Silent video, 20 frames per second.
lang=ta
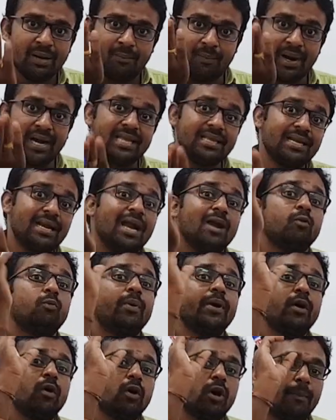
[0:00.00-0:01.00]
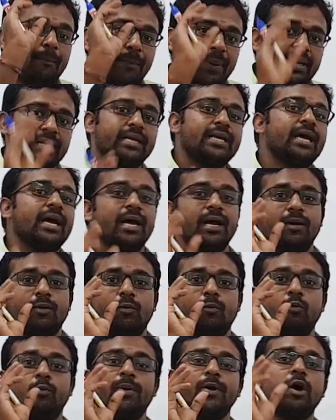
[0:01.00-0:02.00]
மனிதனால் உபயோகப்பட்ட
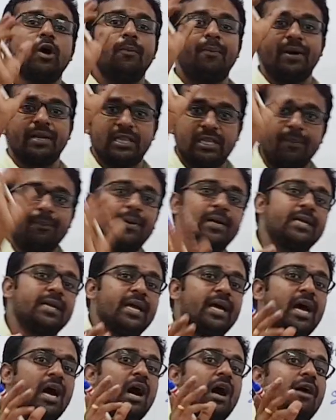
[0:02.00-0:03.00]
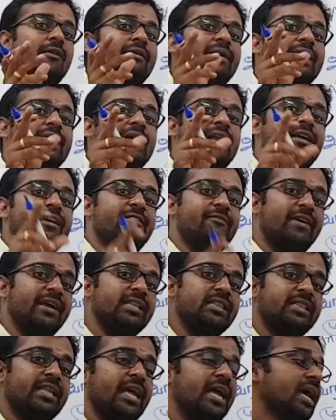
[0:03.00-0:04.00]
உபயோகப்படுத்தப்பட்ட ஆவணங்களை
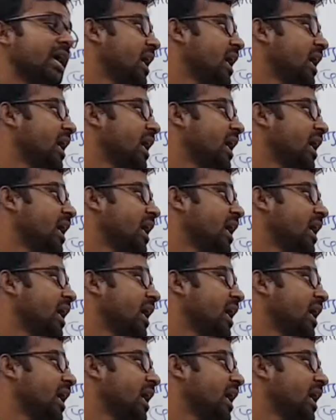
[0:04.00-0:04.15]
வைத்தே